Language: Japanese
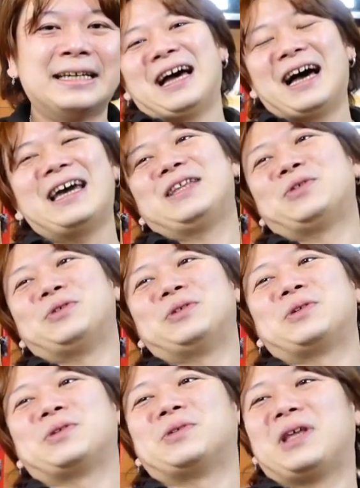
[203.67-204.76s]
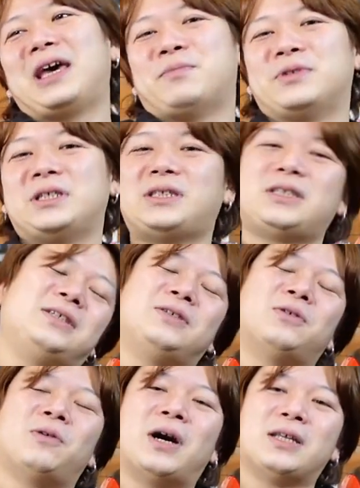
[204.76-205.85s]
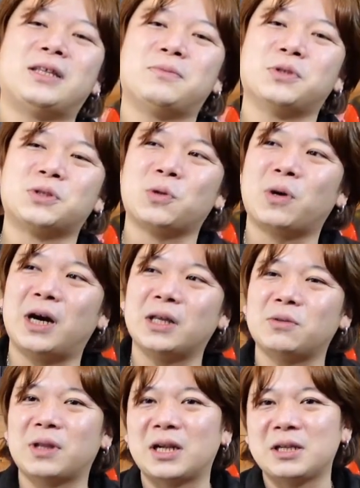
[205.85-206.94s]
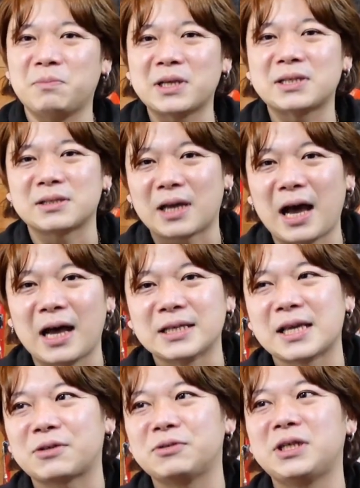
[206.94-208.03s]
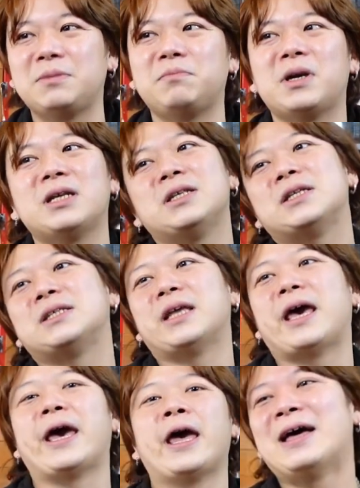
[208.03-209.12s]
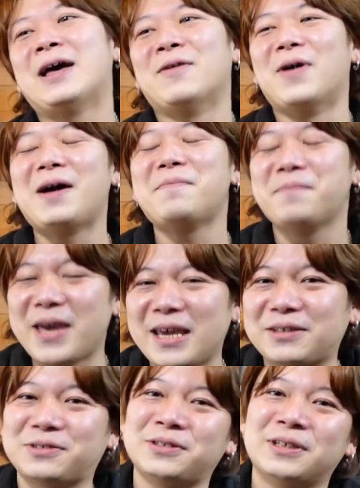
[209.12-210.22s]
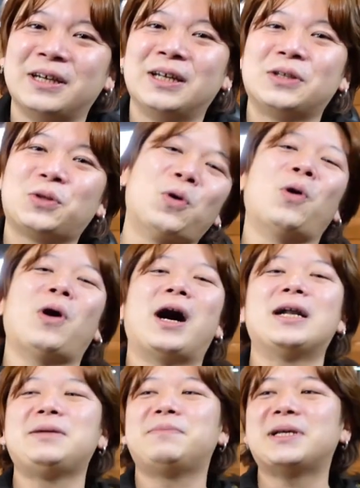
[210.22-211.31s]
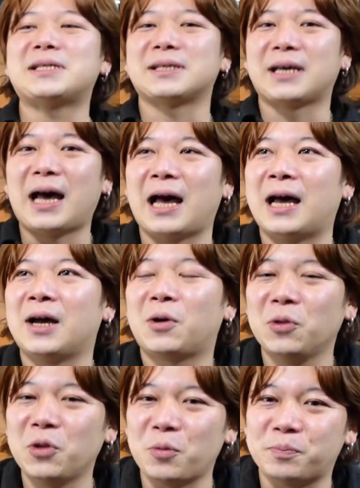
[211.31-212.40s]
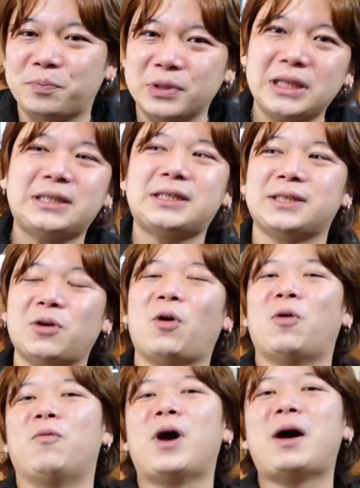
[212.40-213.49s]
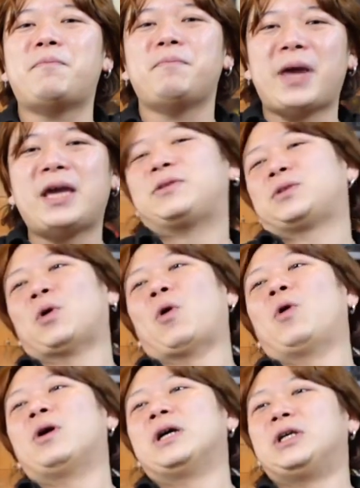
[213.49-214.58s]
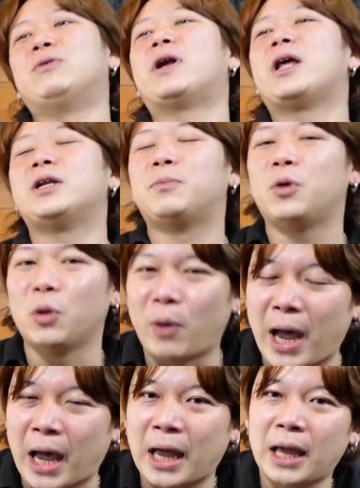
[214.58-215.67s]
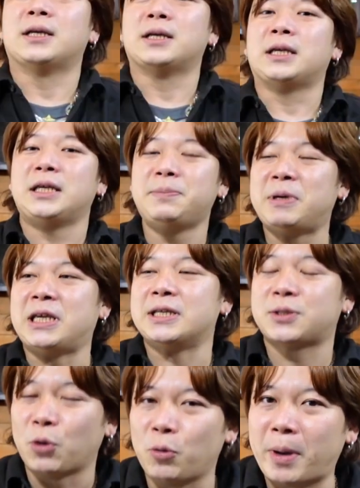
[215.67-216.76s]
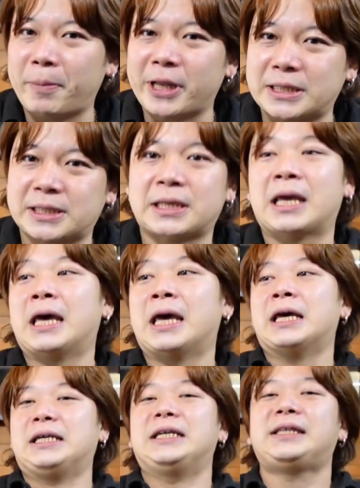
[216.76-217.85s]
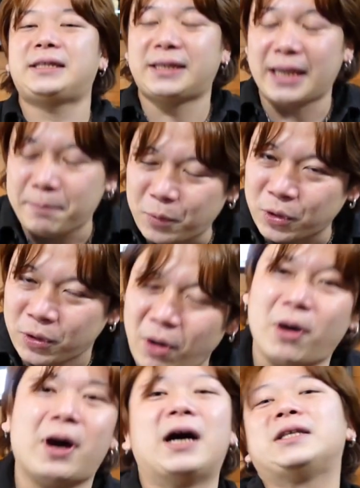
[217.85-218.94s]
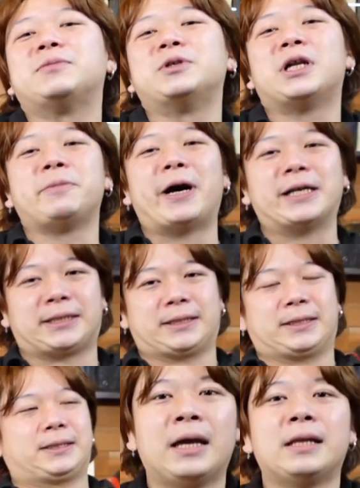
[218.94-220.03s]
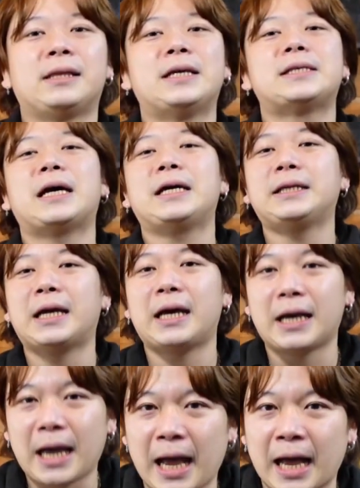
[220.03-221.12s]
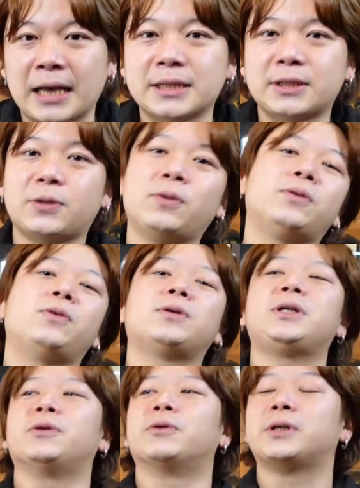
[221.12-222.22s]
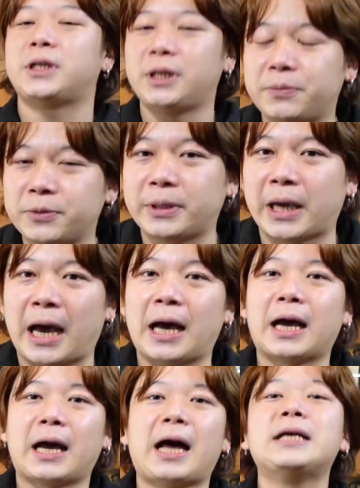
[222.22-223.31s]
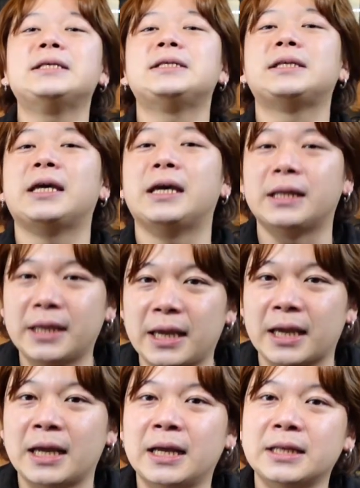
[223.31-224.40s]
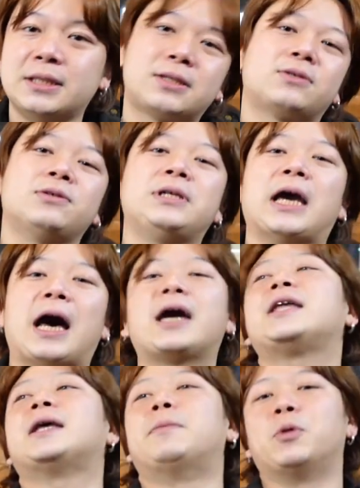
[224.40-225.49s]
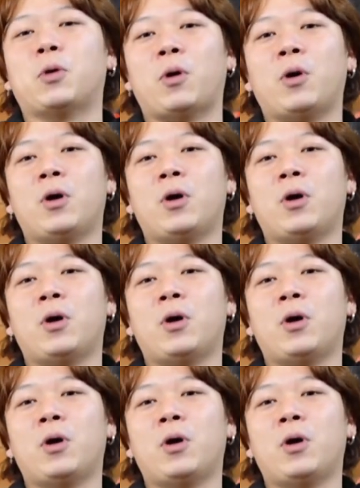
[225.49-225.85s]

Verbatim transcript: はい、ということでブリッジのアイテムの紹介となりますが、作品名にですね「ワンメイク」とありますが、このブリッジのワンメイクと言われるものは意味そのままです。一点物のアイテムになります。デザイナーがその時の気分や感性で作り上げたもの、